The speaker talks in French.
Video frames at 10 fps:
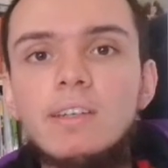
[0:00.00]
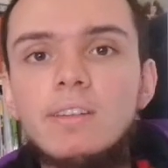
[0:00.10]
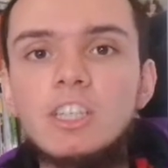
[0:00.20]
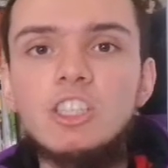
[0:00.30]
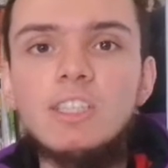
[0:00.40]
Il
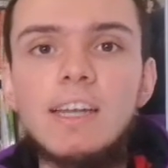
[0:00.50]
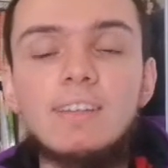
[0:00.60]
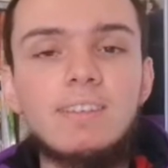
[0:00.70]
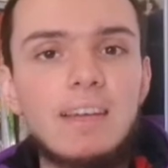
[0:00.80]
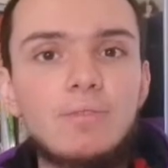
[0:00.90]
s'agit de la
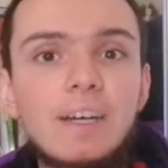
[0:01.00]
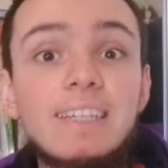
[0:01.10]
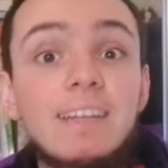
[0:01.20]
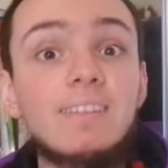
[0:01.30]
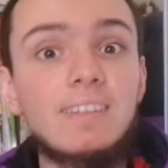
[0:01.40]
CFA et
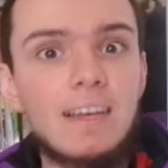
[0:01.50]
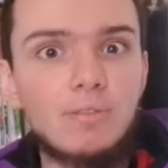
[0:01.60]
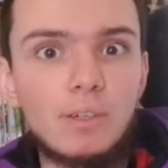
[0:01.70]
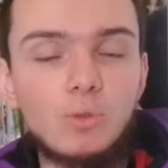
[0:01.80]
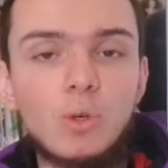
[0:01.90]
de la
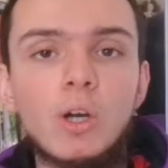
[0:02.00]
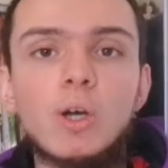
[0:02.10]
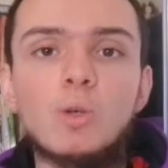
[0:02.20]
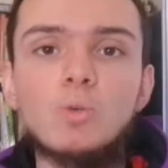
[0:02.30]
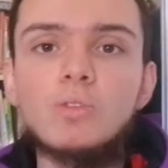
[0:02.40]
CFA2.
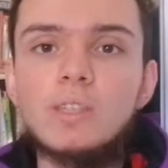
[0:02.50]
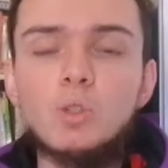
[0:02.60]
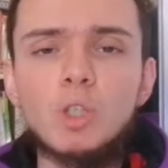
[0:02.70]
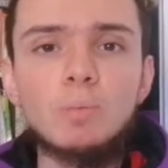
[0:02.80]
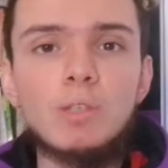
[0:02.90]
Donc ces deux
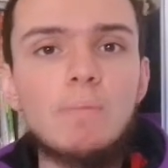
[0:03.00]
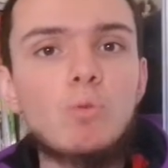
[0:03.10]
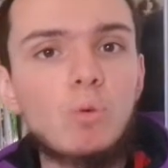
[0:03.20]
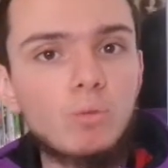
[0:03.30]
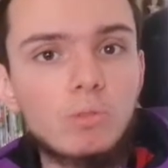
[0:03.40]
championnats,
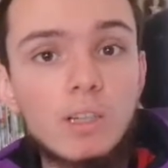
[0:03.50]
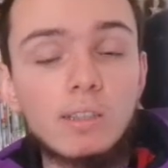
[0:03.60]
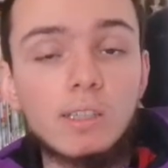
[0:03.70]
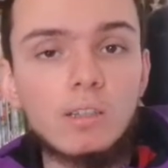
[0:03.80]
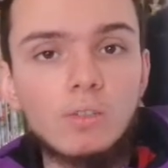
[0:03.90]
pourquoi sont-ils
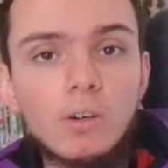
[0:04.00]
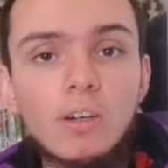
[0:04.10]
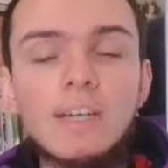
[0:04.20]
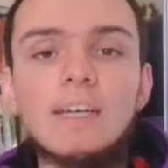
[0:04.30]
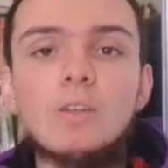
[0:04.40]
intéressants
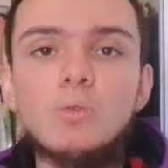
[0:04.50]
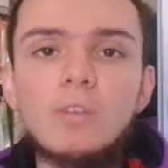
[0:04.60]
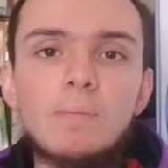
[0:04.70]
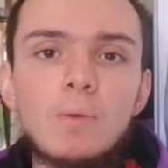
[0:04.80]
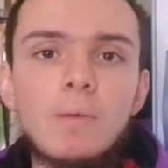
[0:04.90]
Tout
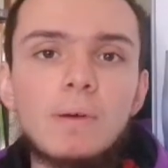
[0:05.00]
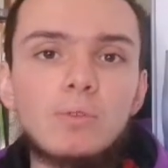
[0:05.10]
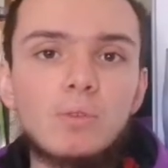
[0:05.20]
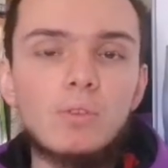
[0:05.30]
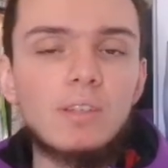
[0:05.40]
simplement parce
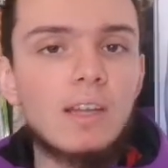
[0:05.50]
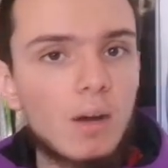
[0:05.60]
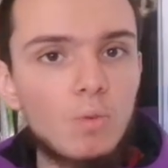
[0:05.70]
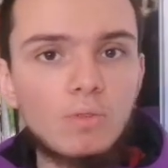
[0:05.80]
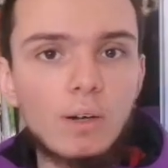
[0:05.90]
que c'est là
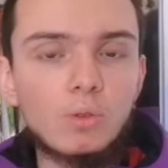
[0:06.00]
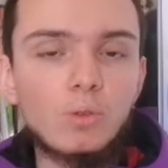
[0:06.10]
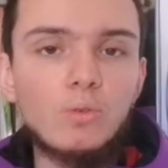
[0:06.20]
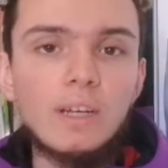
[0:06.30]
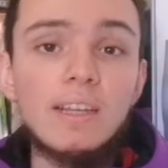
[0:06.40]
où on va
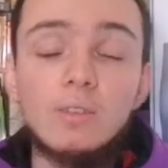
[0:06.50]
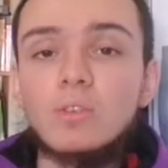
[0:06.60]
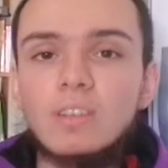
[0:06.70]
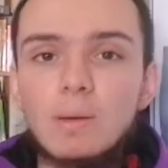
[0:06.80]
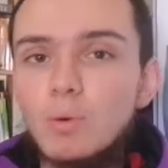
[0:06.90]
retrouver les
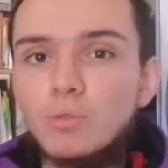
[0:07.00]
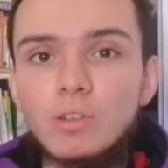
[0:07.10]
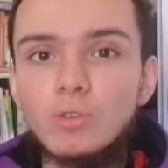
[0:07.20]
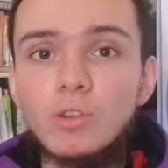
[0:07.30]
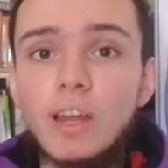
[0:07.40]
anciens
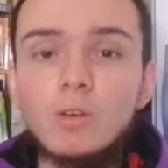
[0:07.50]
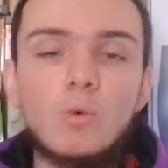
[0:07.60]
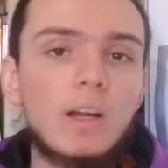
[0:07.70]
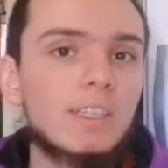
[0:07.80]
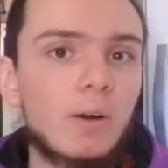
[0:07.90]
professionnels qui ont
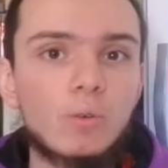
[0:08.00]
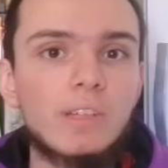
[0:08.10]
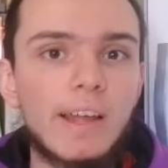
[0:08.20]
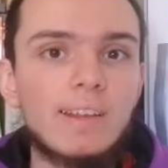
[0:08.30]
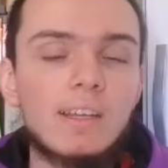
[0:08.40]
la
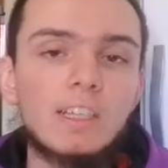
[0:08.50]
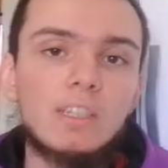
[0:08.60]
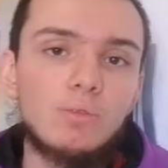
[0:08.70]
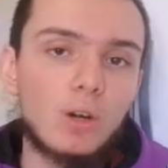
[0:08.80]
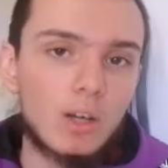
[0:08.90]
quarantaine et
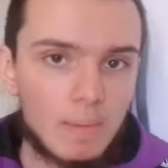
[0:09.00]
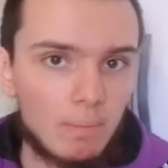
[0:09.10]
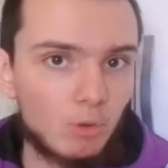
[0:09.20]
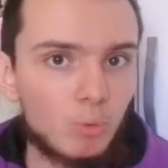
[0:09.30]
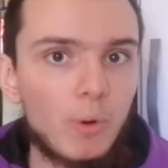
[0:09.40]
qui veulent quand même
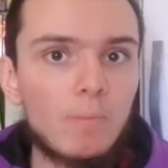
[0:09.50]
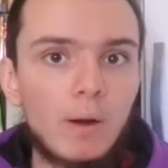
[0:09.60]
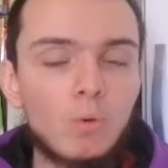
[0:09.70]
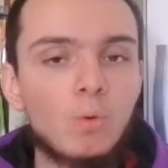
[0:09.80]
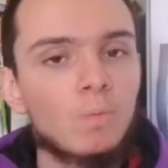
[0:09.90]
jouer au
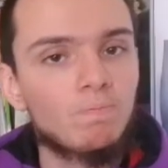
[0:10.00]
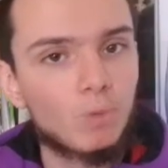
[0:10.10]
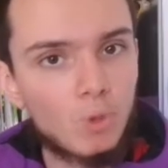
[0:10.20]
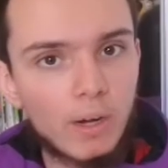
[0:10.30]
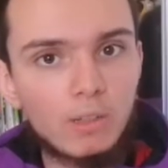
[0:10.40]
ballon
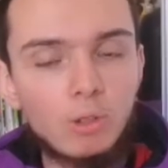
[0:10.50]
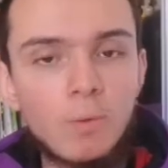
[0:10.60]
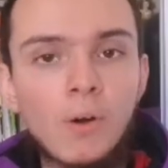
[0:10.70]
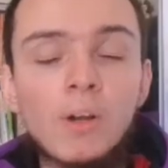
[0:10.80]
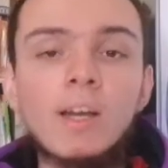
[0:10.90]

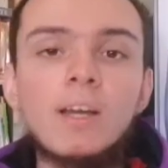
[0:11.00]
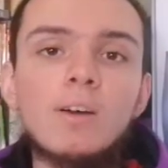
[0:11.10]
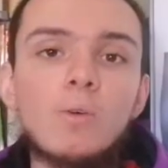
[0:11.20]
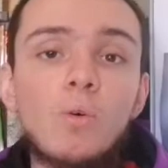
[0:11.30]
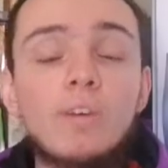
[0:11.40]
correctement.
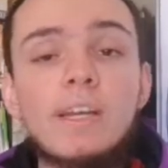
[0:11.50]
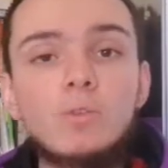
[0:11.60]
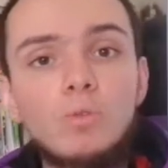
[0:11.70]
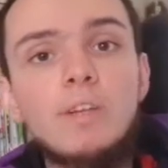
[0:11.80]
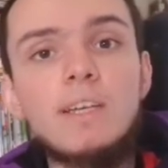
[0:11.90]
On va y
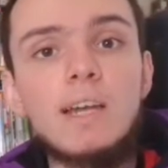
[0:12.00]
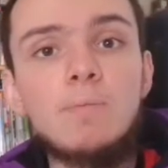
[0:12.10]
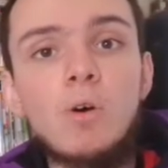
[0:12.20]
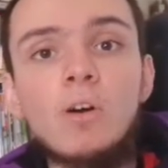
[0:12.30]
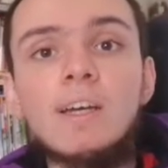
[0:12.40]
retrouver
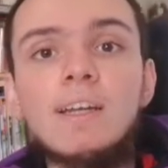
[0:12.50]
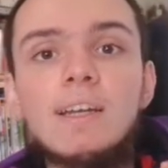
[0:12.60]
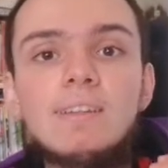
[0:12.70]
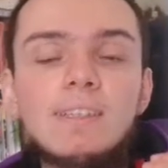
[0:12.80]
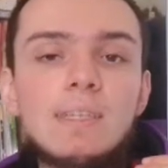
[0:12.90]
également
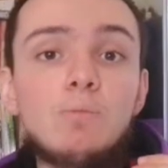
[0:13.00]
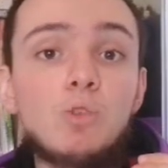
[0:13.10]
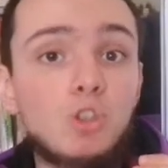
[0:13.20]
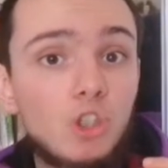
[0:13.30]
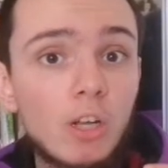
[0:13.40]
les équipes
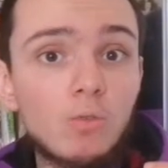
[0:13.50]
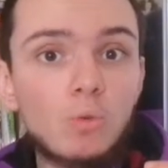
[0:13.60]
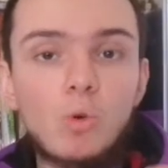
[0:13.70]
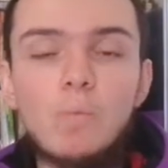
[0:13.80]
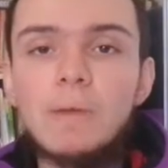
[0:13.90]
de jeunes,
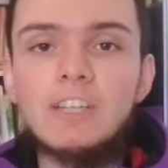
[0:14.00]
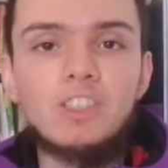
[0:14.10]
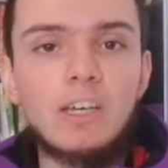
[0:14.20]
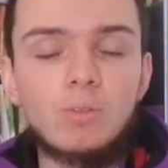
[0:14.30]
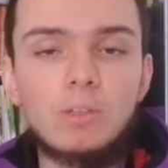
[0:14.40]
donc le
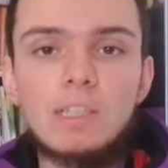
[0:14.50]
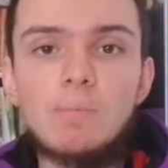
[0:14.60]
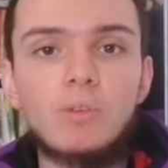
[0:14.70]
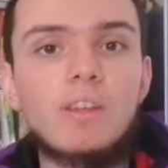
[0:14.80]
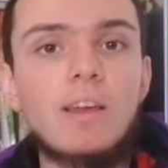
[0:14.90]
PSG a son équipe
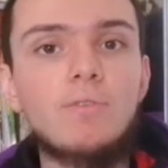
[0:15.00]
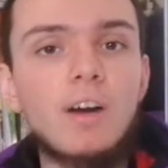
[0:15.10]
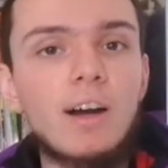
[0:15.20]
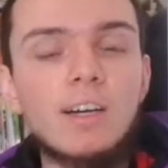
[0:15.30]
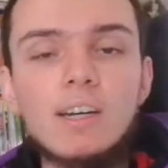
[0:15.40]
en
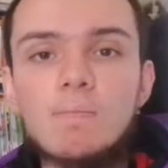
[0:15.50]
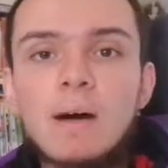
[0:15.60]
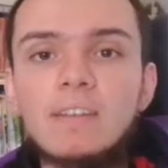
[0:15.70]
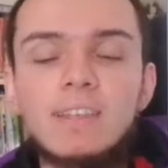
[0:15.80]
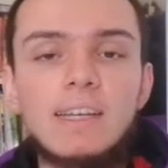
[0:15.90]
CFA,
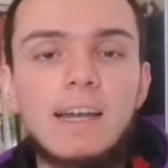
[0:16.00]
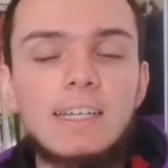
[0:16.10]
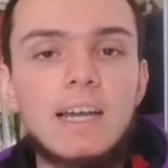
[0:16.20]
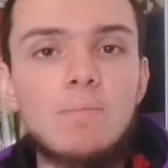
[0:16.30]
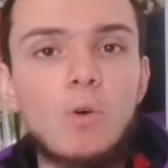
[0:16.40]
Marseille l'a
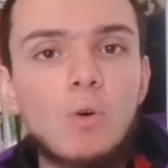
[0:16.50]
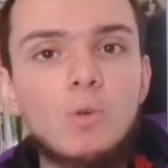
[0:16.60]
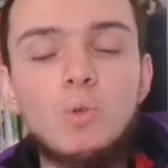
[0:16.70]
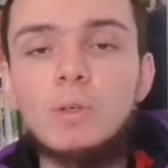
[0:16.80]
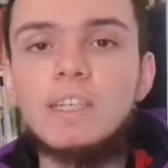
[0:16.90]
également,
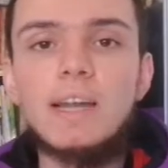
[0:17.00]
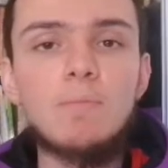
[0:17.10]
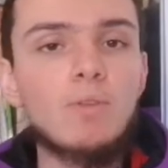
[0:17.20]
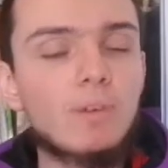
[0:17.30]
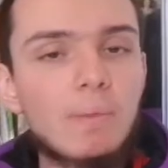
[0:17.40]
Lyon également,
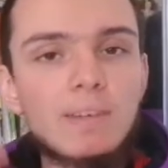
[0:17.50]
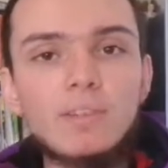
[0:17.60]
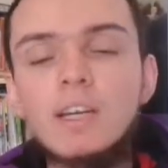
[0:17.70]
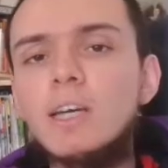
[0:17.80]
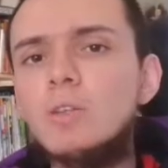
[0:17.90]
enfin bref,
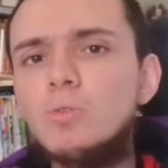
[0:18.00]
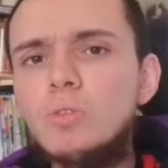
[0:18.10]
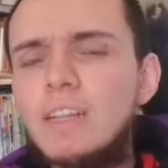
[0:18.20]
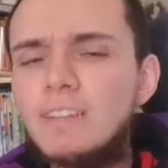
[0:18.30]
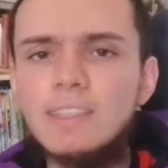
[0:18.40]

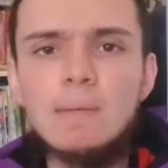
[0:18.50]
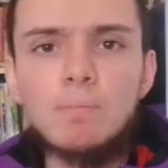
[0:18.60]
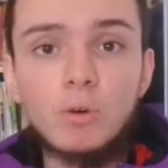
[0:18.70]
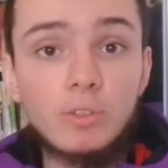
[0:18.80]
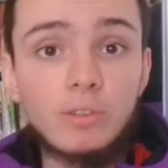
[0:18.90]
toutes les équipes
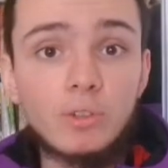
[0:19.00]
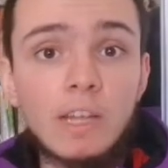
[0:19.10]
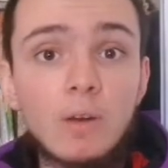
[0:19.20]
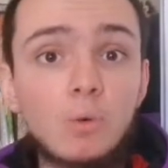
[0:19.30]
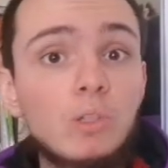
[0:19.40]

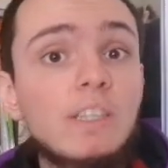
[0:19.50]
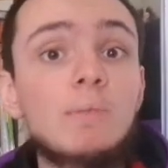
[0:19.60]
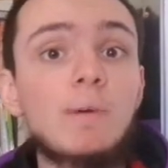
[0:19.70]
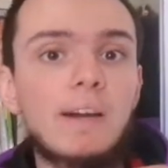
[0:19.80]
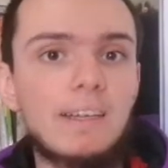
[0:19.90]
professionnelles ont une
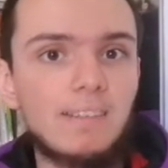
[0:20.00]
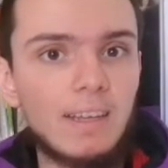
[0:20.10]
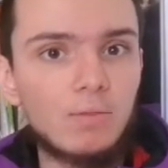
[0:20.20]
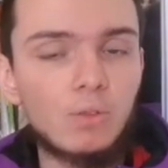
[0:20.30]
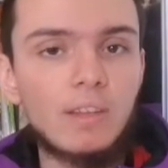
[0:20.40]
équipe
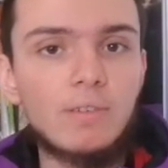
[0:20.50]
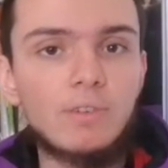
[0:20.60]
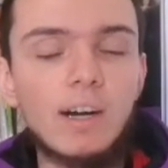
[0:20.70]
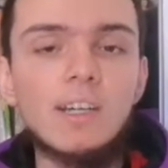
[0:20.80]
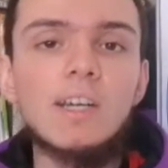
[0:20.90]
réserve en
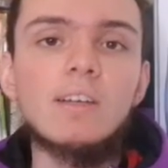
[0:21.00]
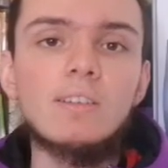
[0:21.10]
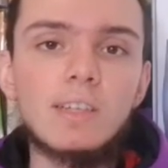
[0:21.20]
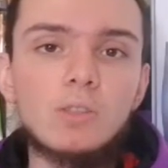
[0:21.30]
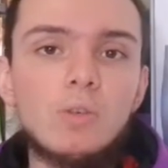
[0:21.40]
CFA.
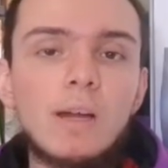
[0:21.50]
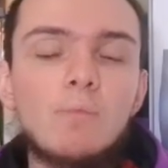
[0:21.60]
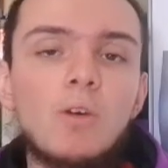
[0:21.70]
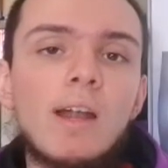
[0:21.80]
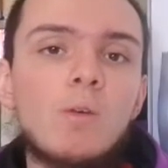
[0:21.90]
C'est régulièrement
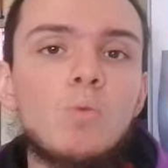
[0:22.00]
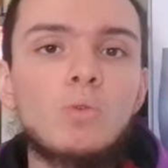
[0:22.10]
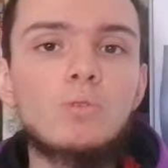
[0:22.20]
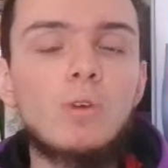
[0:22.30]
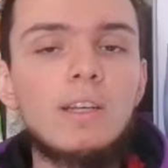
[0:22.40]
là où on
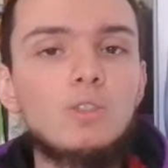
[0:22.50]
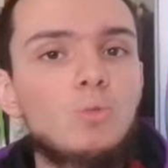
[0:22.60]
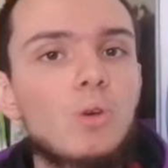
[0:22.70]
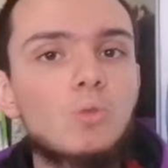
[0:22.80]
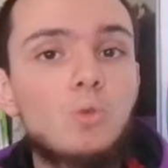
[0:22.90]
envoie les
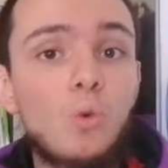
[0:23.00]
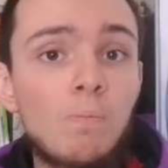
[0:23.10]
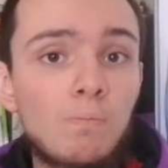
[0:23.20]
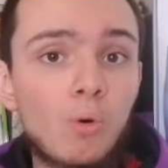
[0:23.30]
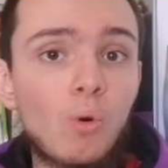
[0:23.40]
joueurs du
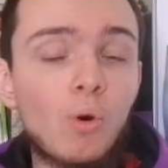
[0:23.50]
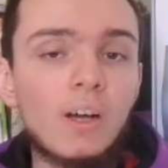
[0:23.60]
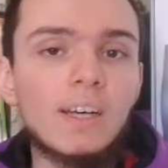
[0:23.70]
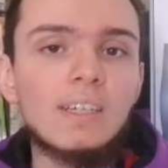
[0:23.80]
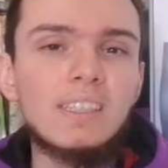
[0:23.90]
groupe pro
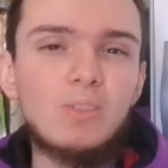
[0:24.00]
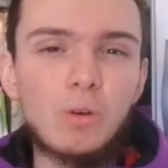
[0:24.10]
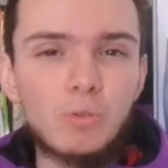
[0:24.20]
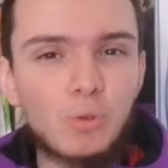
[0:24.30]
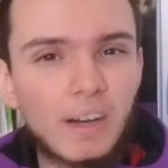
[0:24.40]
qui
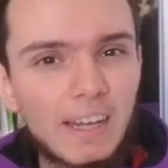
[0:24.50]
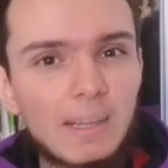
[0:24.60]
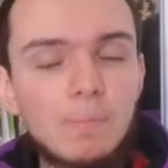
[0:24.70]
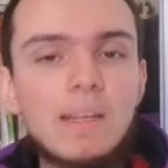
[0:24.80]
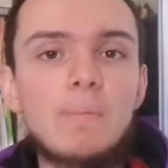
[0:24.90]
doivent se
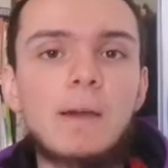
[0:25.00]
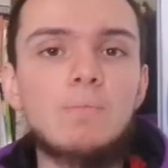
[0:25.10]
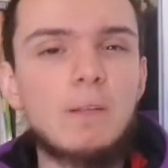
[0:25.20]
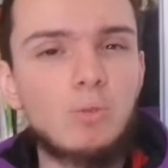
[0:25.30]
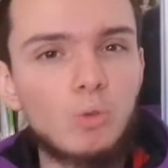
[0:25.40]
réadapter après une
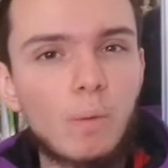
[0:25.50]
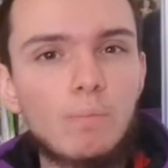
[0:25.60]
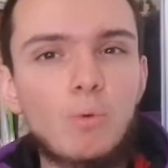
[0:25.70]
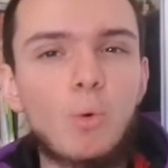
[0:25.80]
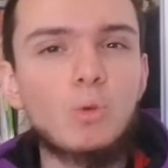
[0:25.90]
blessure
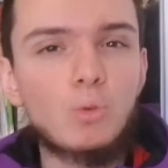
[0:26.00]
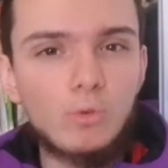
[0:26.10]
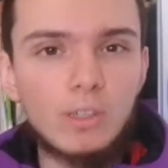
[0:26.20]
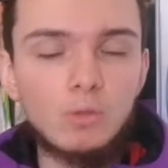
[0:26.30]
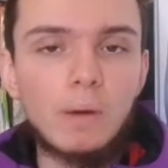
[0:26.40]
pour
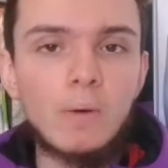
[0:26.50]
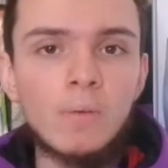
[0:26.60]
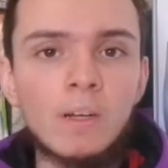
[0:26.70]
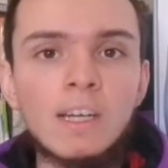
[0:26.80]
retrouver du ballon.